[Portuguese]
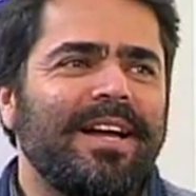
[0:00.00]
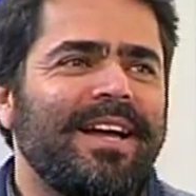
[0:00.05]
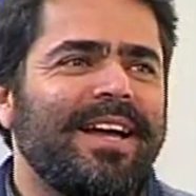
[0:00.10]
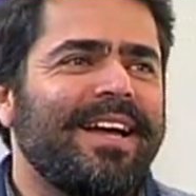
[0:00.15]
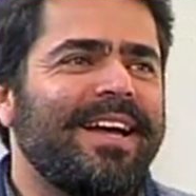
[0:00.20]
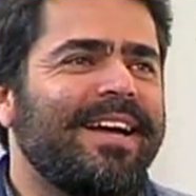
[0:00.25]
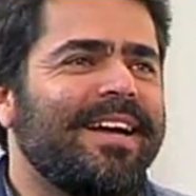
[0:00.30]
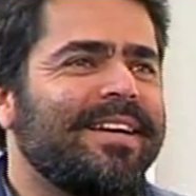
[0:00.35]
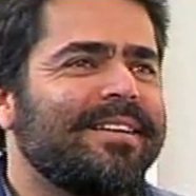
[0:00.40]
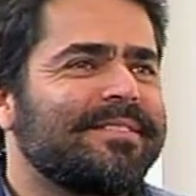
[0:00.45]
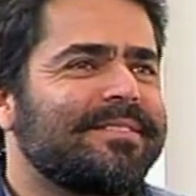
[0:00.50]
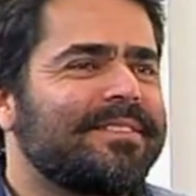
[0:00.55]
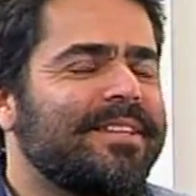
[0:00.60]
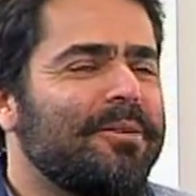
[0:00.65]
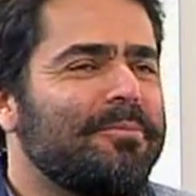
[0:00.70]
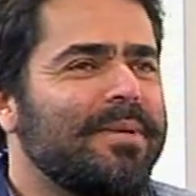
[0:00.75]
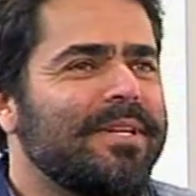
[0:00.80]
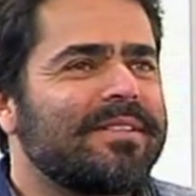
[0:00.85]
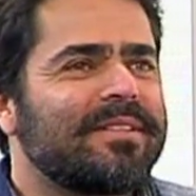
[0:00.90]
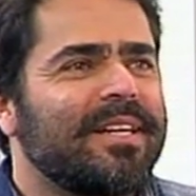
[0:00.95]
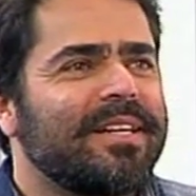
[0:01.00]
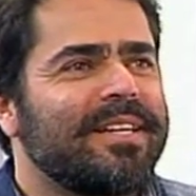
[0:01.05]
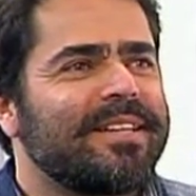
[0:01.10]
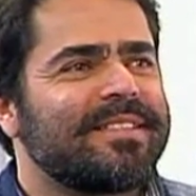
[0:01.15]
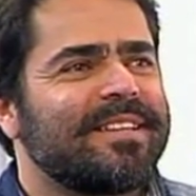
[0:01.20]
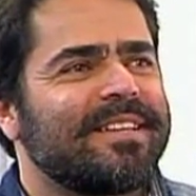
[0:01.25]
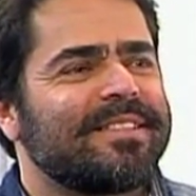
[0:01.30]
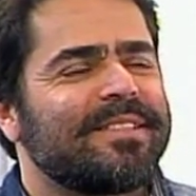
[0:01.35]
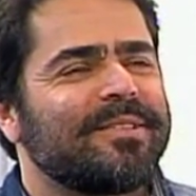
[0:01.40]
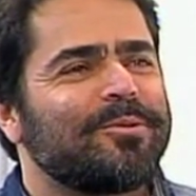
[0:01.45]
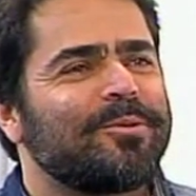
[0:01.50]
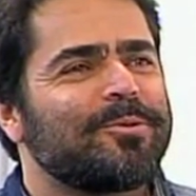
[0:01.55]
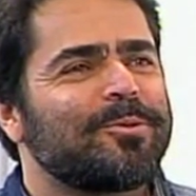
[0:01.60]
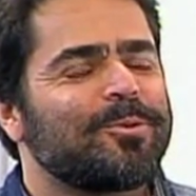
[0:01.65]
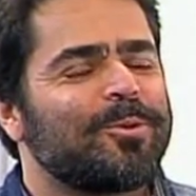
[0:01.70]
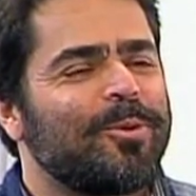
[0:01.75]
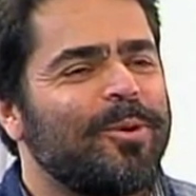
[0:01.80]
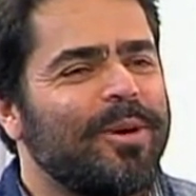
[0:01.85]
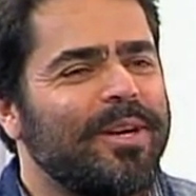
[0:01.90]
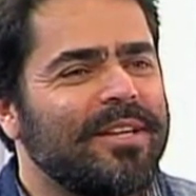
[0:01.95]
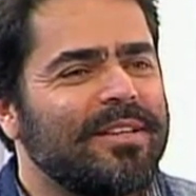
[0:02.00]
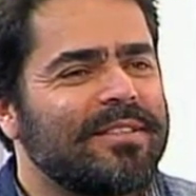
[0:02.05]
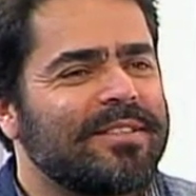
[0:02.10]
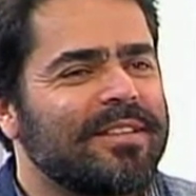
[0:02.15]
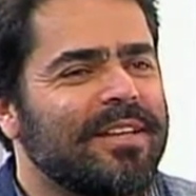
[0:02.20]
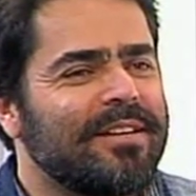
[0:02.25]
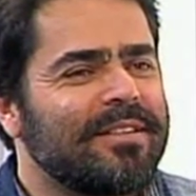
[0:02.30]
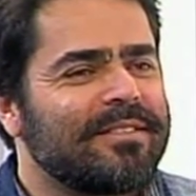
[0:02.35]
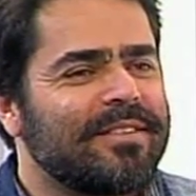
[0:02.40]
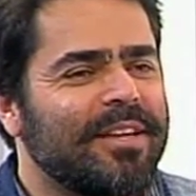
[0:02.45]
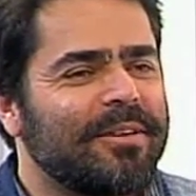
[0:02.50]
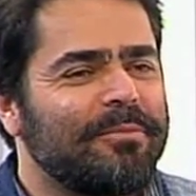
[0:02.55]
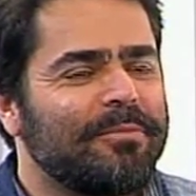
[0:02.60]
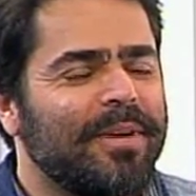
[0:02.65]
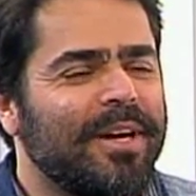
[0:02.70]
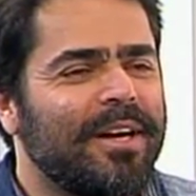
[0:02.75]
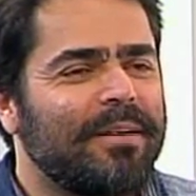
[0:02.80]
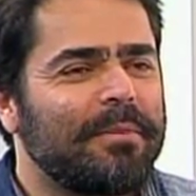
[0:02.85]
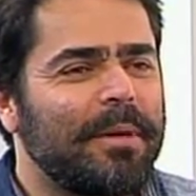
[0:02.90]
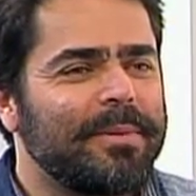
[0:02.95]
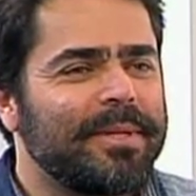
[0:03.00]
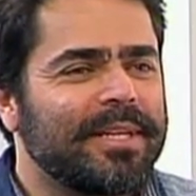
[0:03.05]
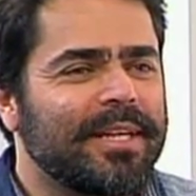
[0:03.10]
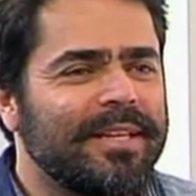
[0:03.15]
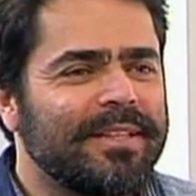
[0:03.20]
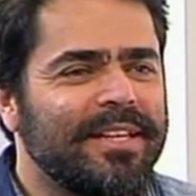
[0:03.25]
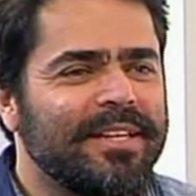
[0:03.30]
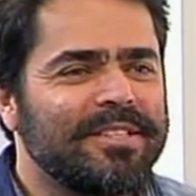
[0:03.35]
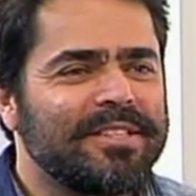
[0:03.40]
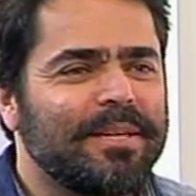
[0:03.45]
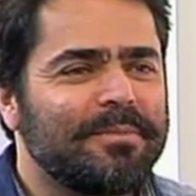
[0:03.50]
é, tem uma estranheza assim dos dois, que eles têm uma, uma brincadeira que